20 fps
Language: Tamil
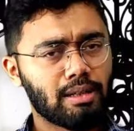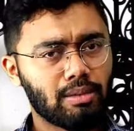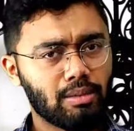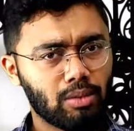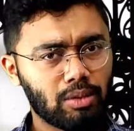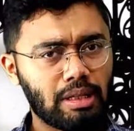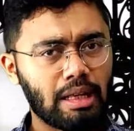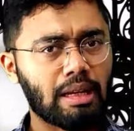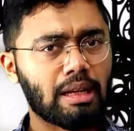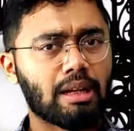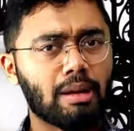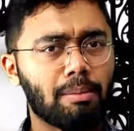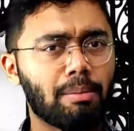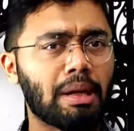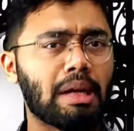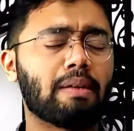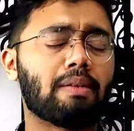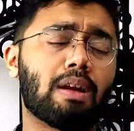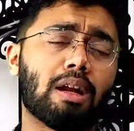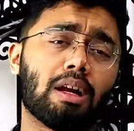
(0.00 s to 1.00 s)
ஒரு நல்ல
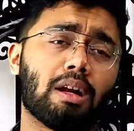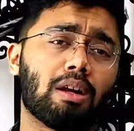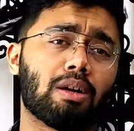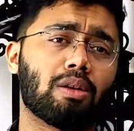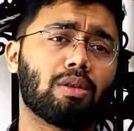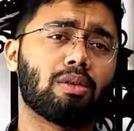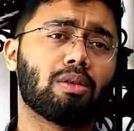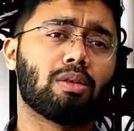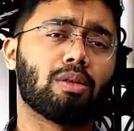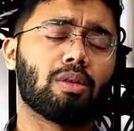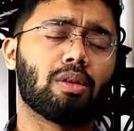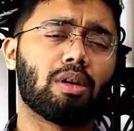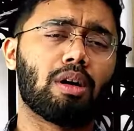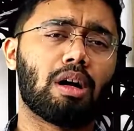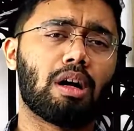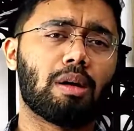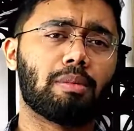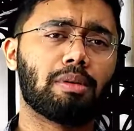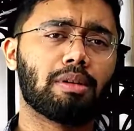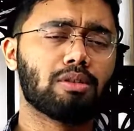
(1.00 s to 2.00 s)
கம்பெனியில் வேலை கிடைக்கும்
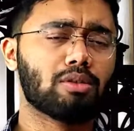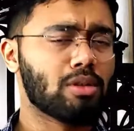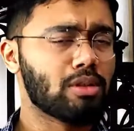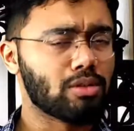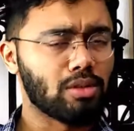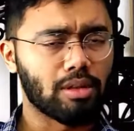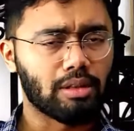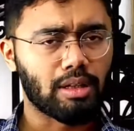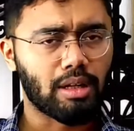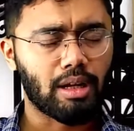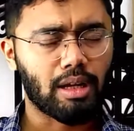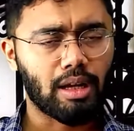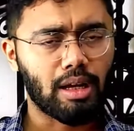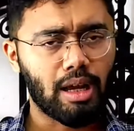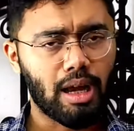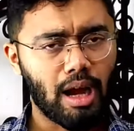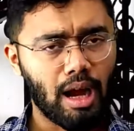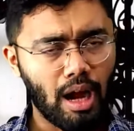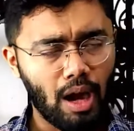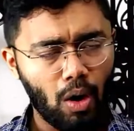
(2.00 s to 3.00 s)
அப்படின்னு சொல்லி சொல்லித்தராங்க
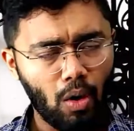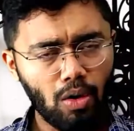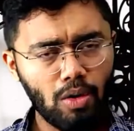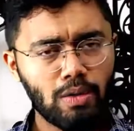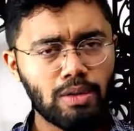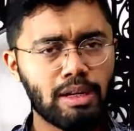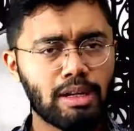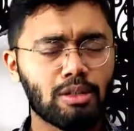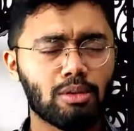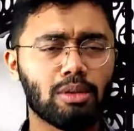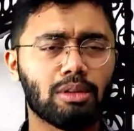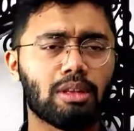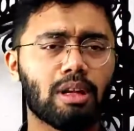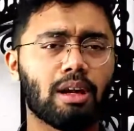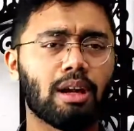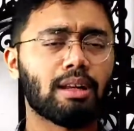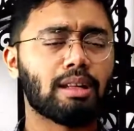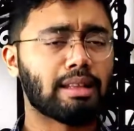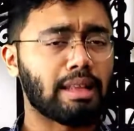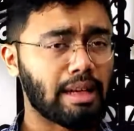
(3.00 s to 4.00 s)
அவங்க வீடு என்ன
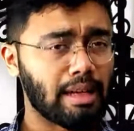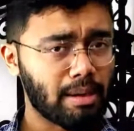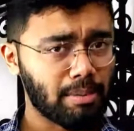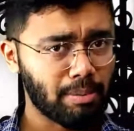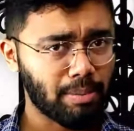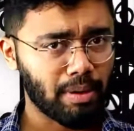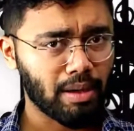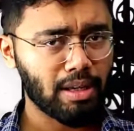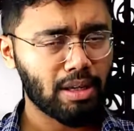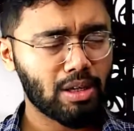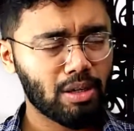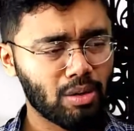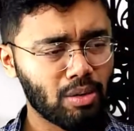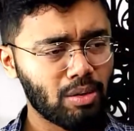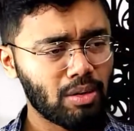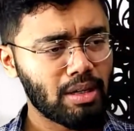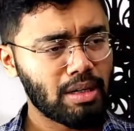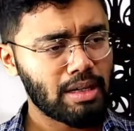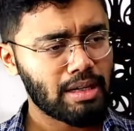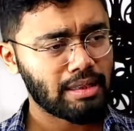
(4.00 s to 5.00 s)
சொல்லித்தராங்கன்னா நீ நல்லா
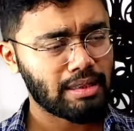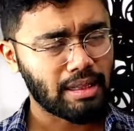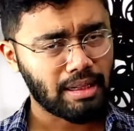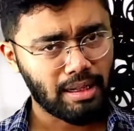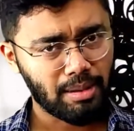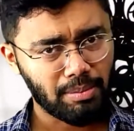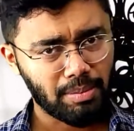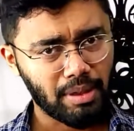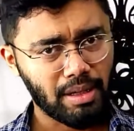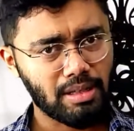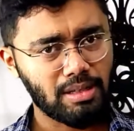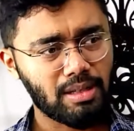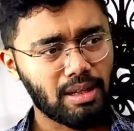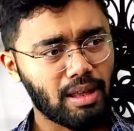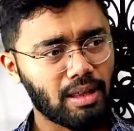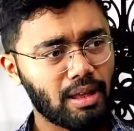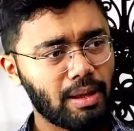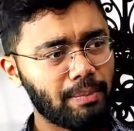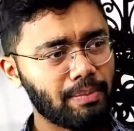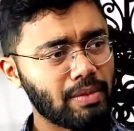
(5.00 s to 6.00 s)
படிக்கணும் நல்லா படித்தா
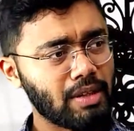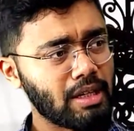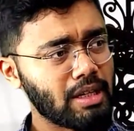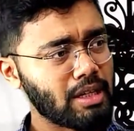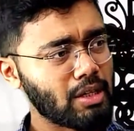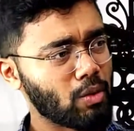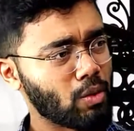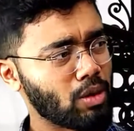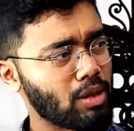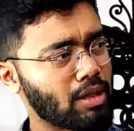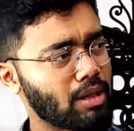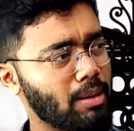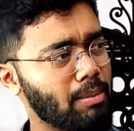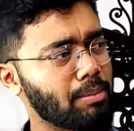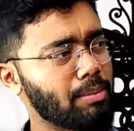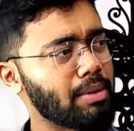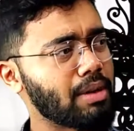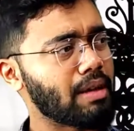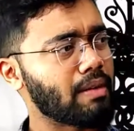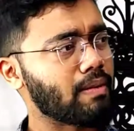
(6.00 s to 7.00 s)
தான் ஒரு
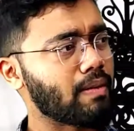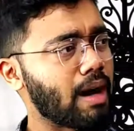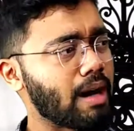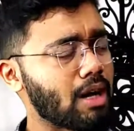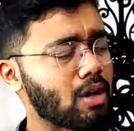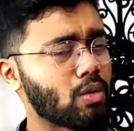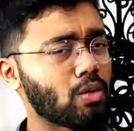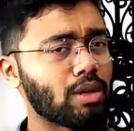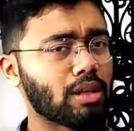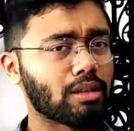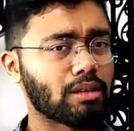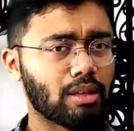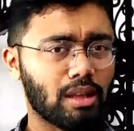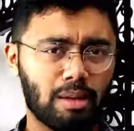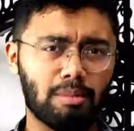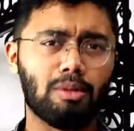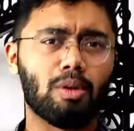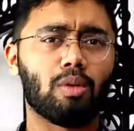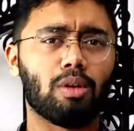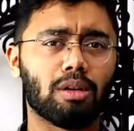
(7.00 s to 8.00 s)
கம்பெனியை வாங்கக்கூடிய
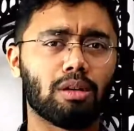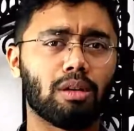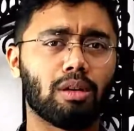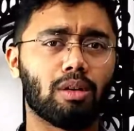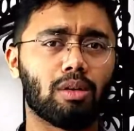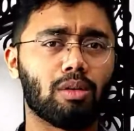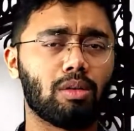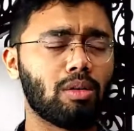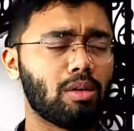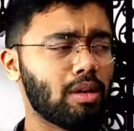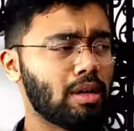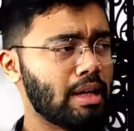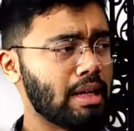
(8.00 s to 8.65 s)
திறமை உனக்கு இருக்கும்